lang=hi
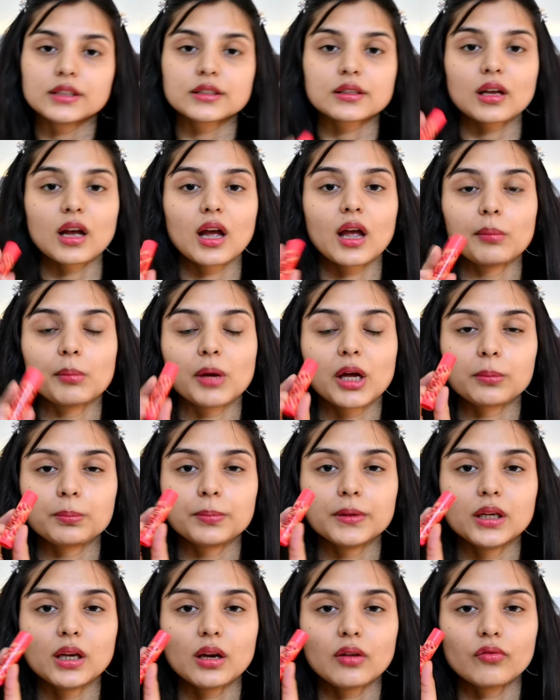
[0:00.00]
इसका एम आर
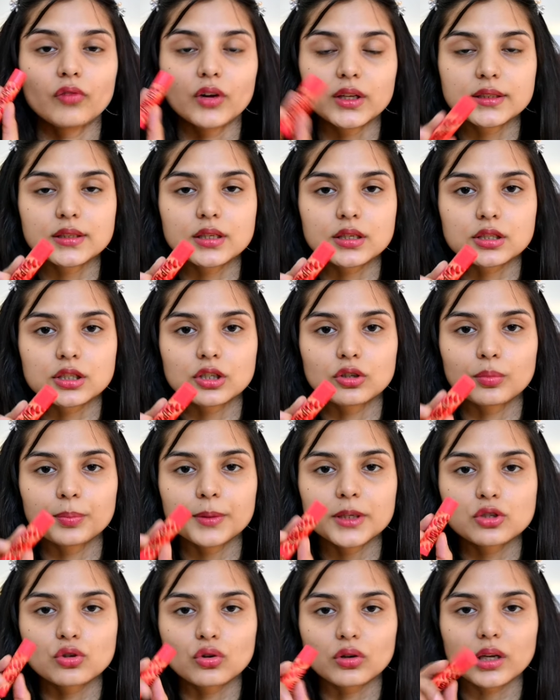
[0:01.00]
पी है वन
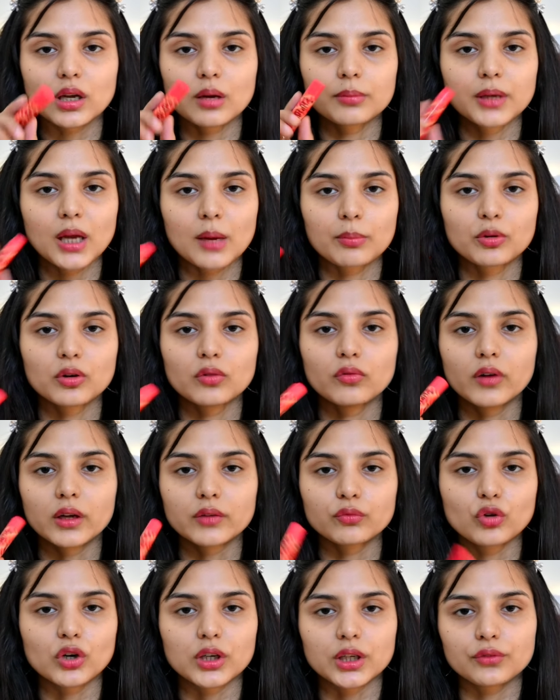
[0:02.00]
सिक्सटी जो कि अभी आपको वन
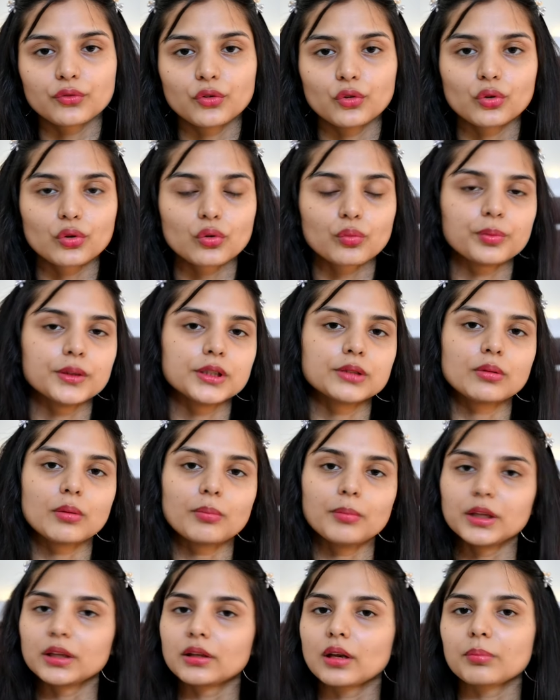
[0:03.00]
फोर्टी फोर रुपीज़ में
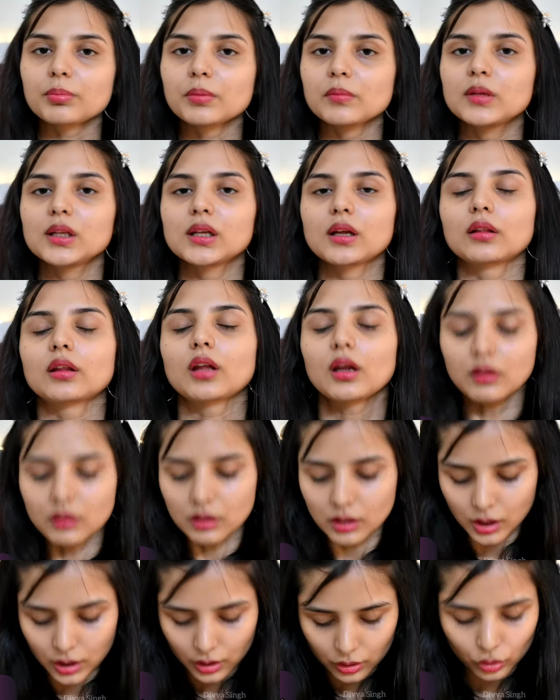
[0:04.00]
मिंत्रा पे मिल जाता है
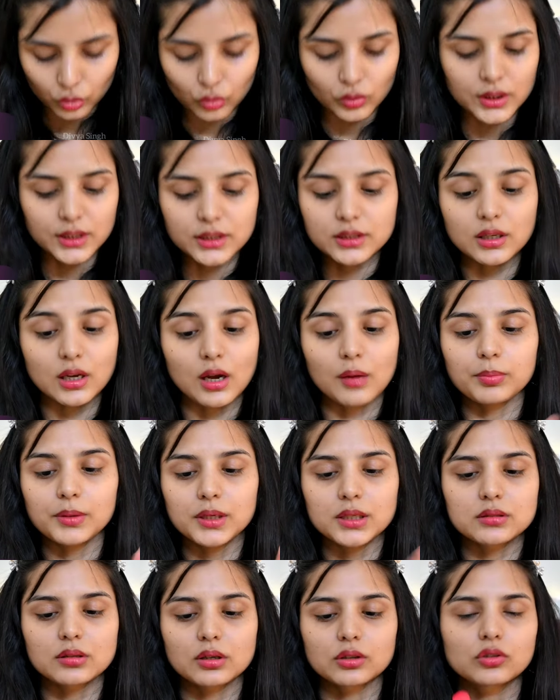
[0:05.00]
तो इसे आप
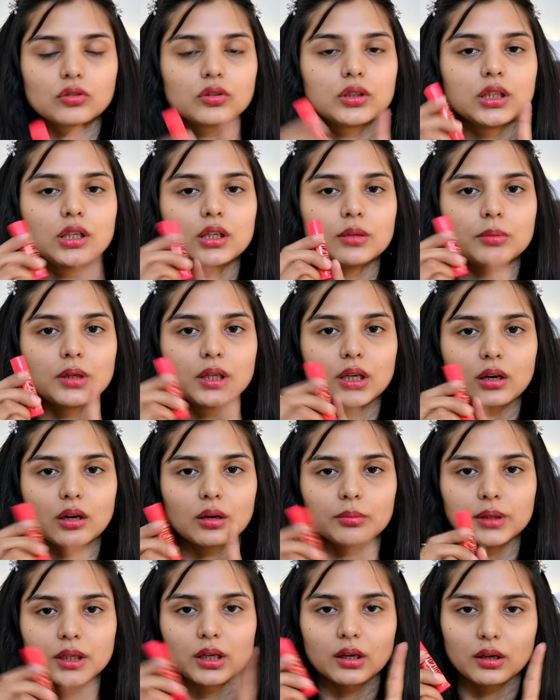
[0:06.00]
ले सकते हो ये मेरा
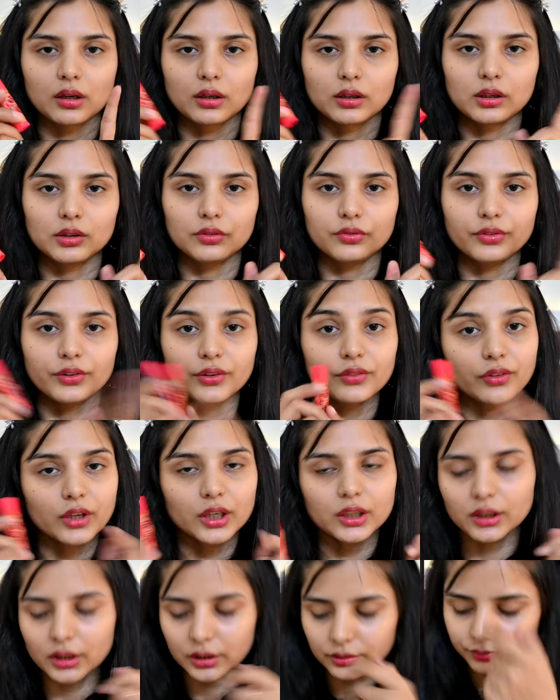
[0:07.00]
अभी करेंटली
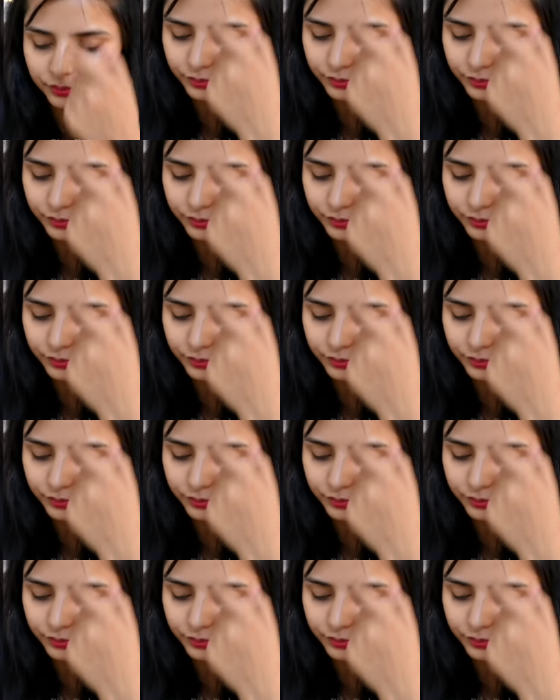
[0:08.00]
फेवरेट है